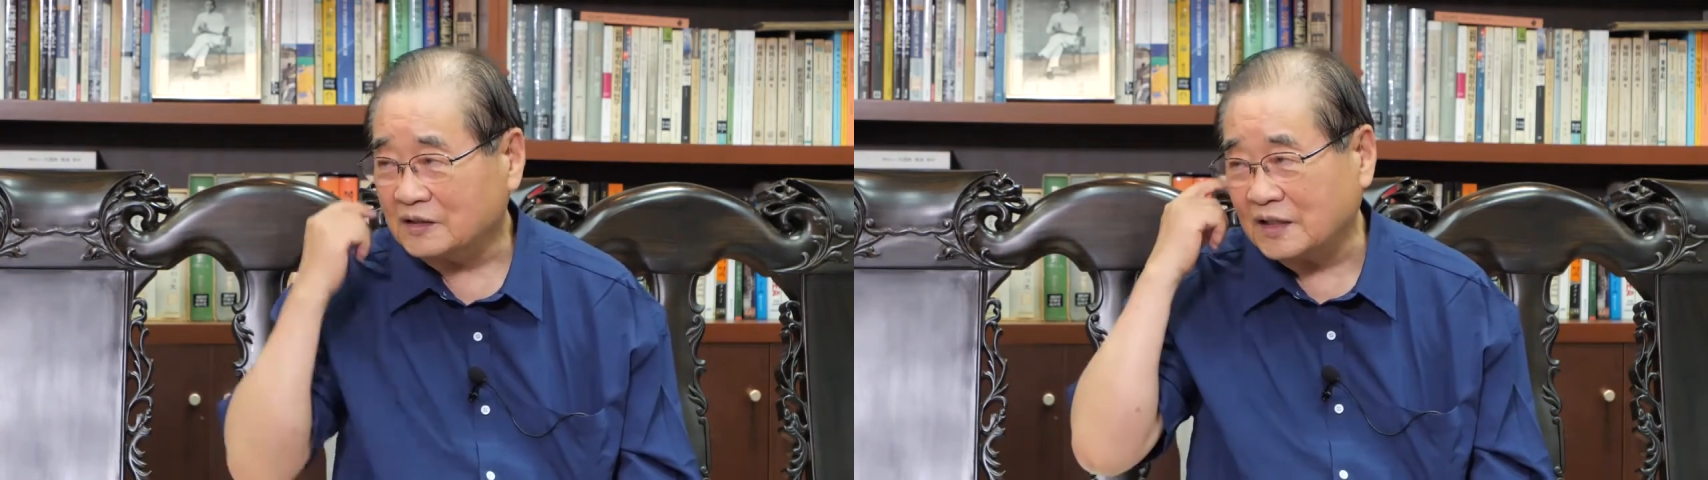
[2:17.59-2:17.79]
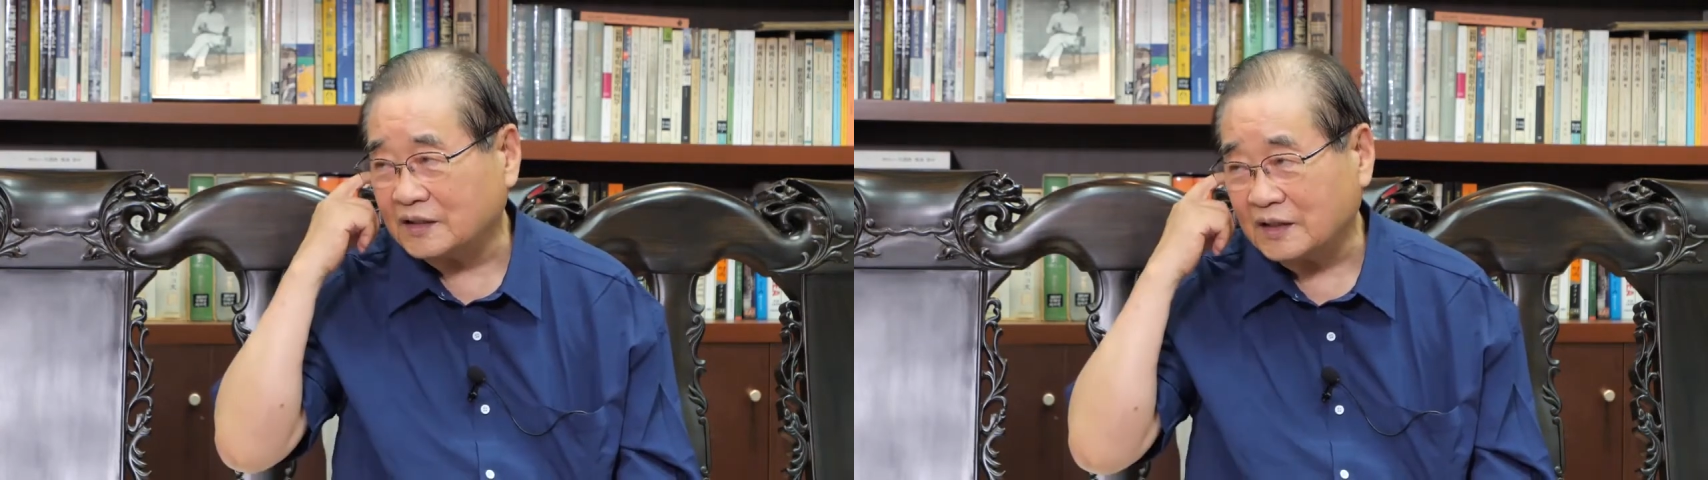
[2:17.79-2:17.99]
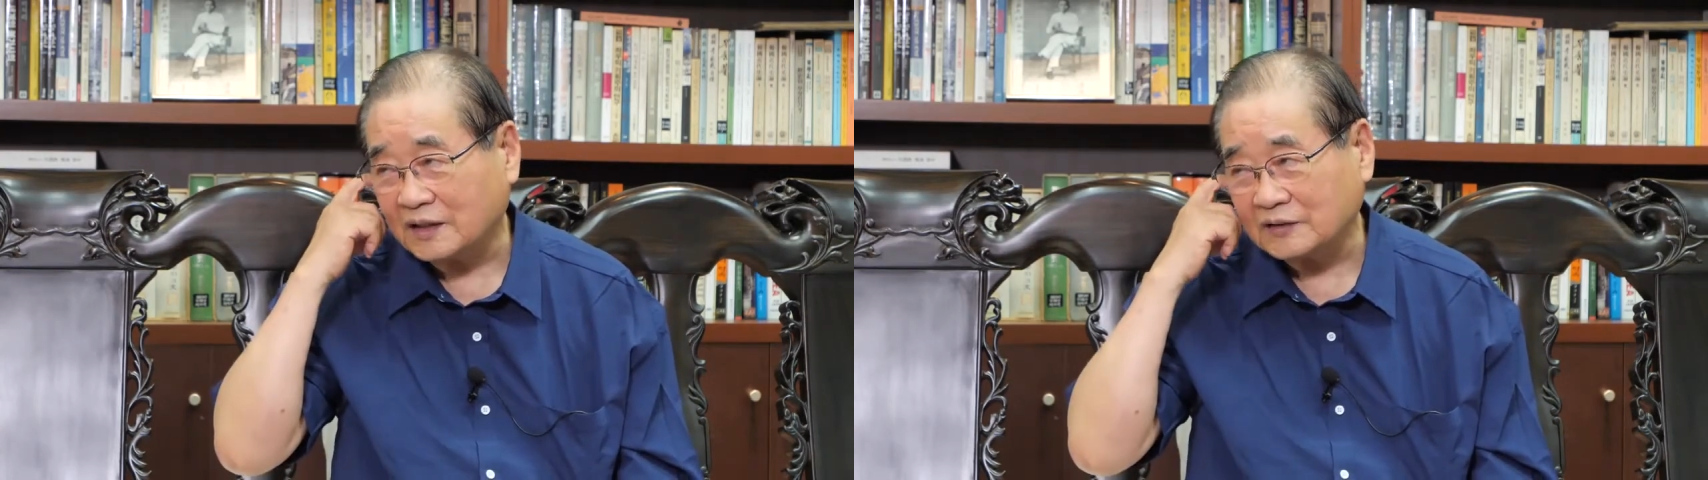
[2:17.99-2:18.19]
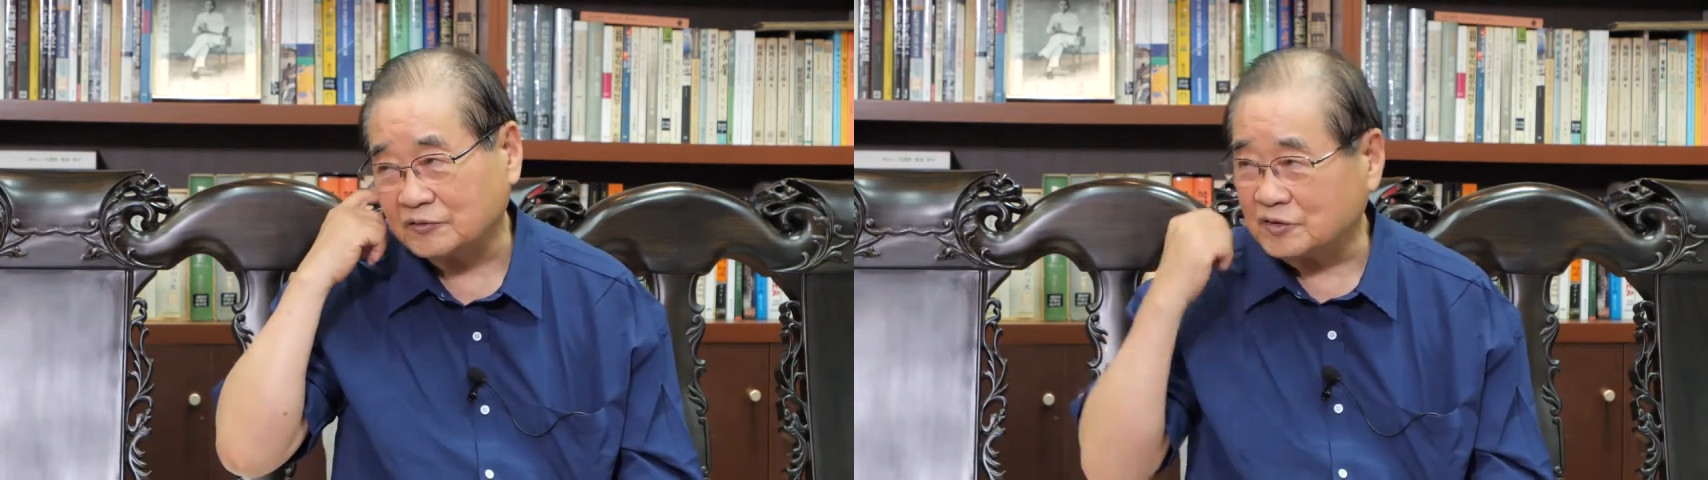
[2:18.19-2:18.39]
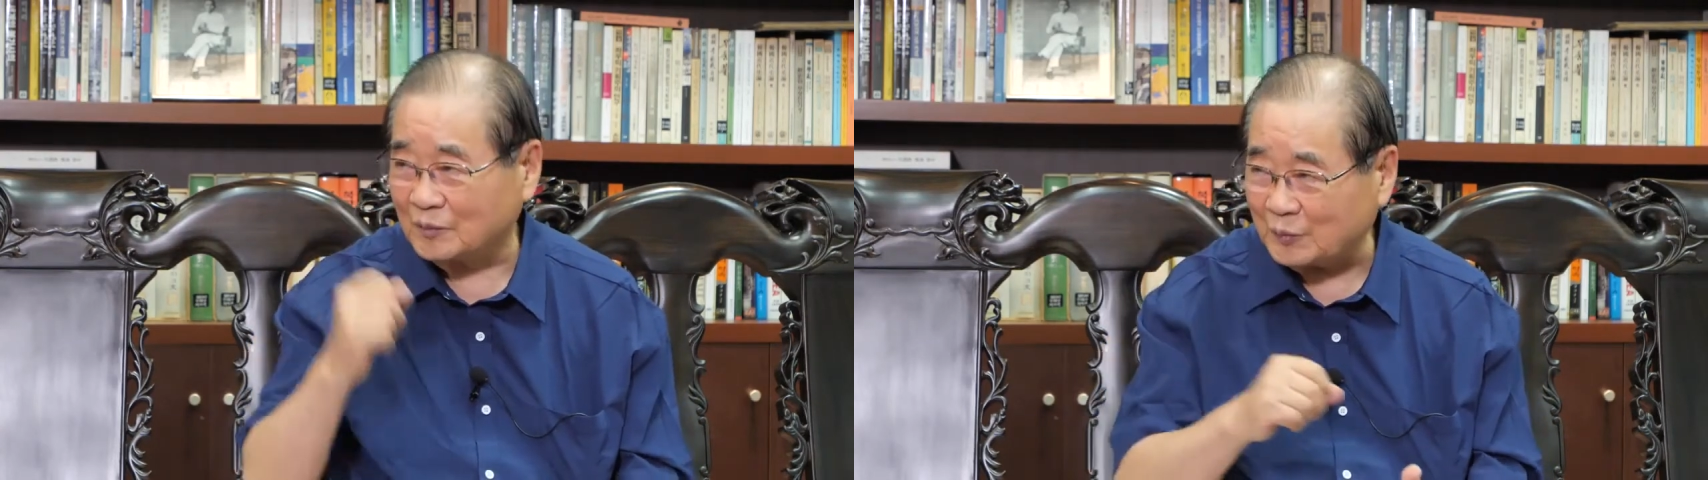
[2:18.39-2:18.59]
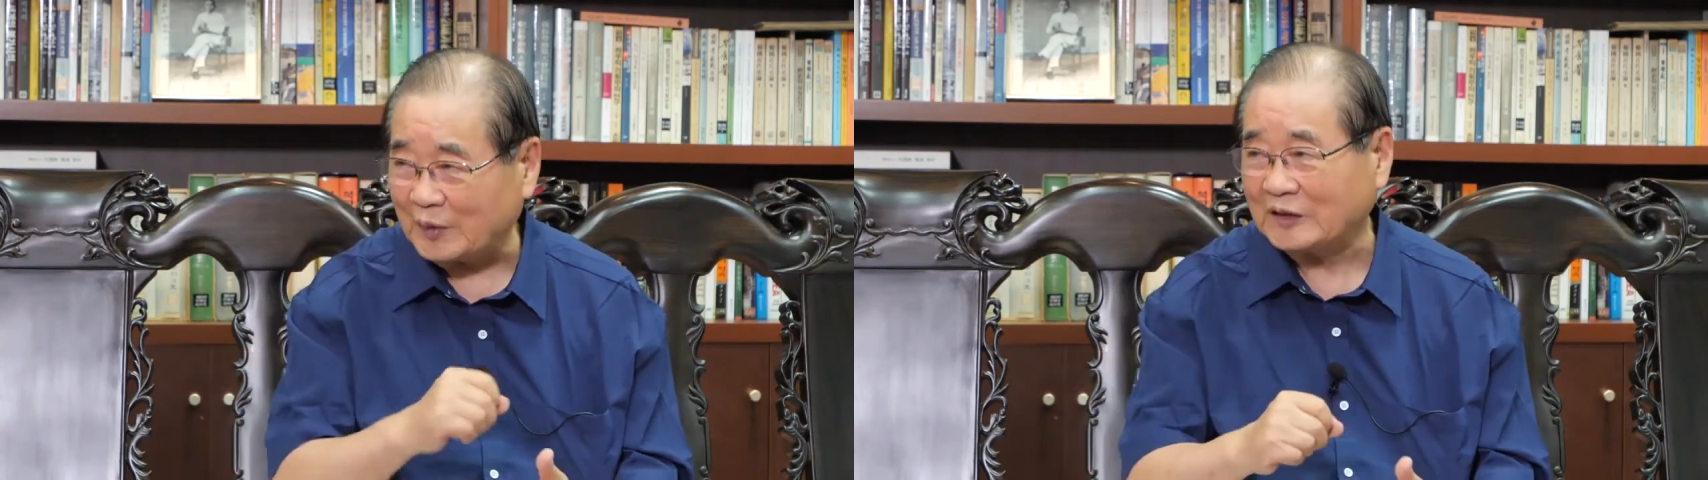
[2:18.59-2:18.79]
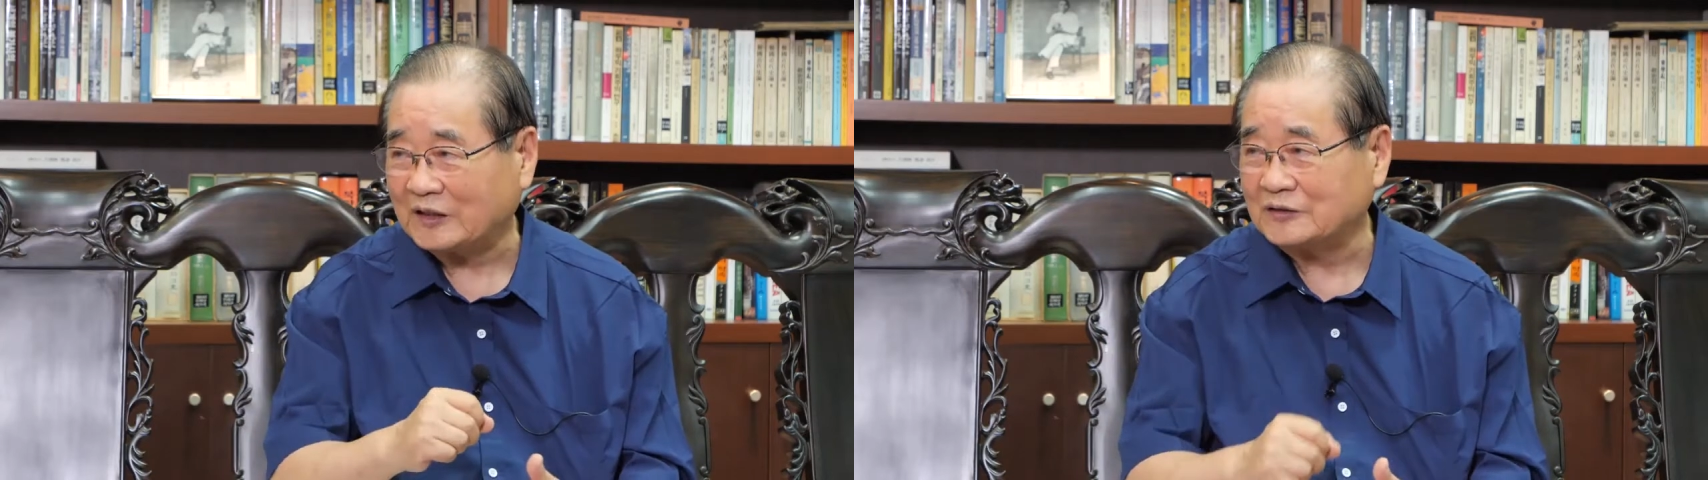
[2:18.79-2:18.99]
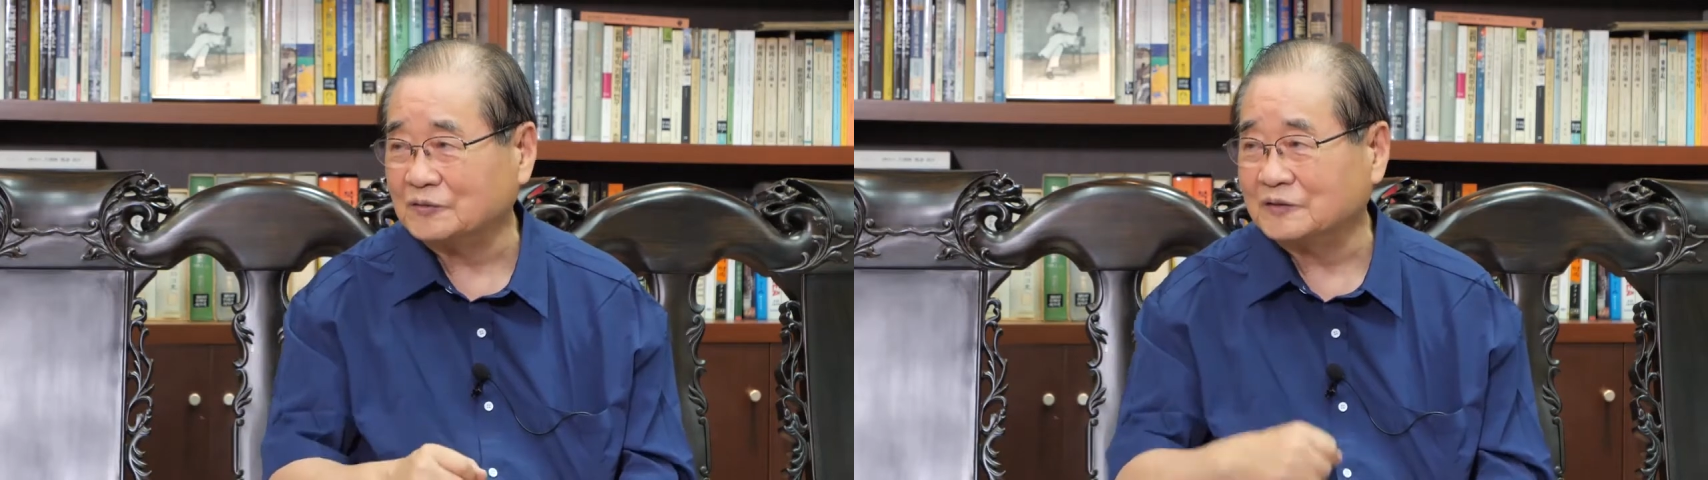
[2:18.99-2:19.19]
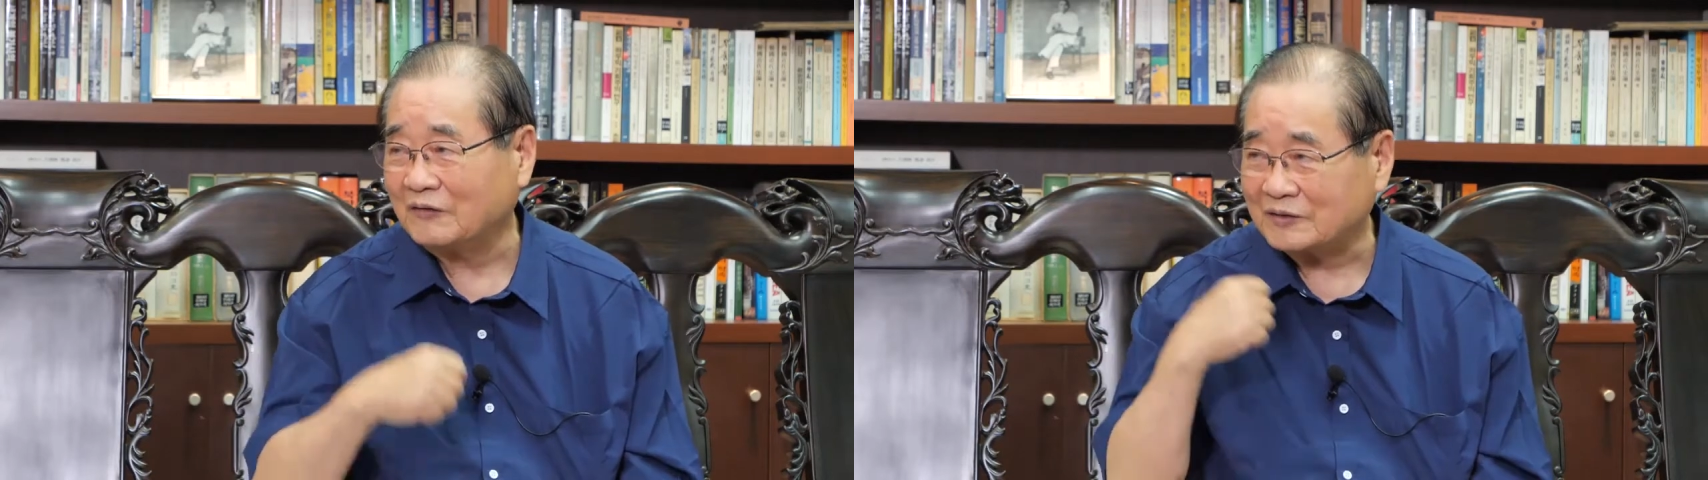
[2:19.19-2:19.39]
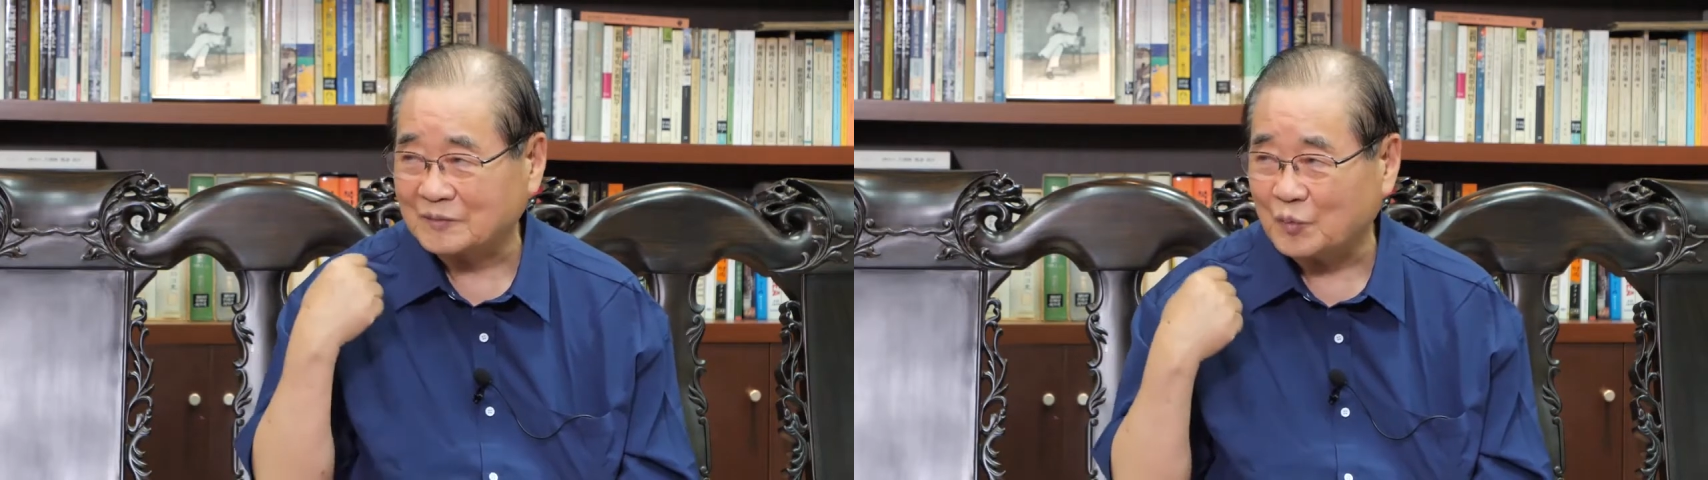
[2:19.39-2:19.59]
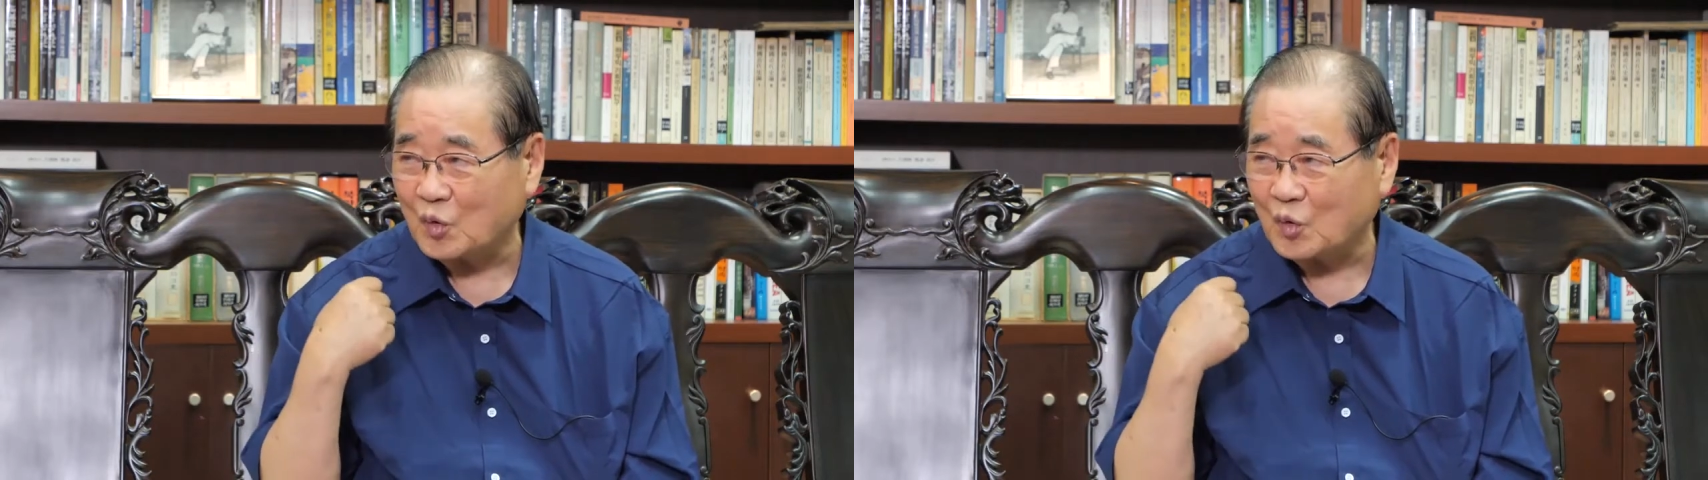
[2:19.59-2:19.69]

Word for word: 얘기해가지고 전부 받아가지고 나와서